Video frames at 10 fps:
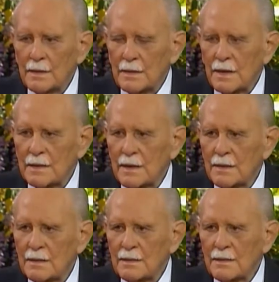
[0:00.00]
Se
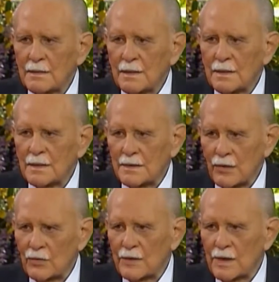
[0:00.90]
trata del
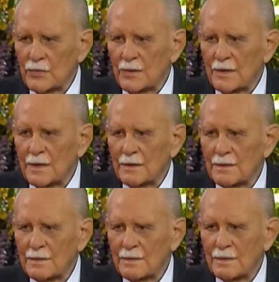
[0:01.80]
sacerdote jesuita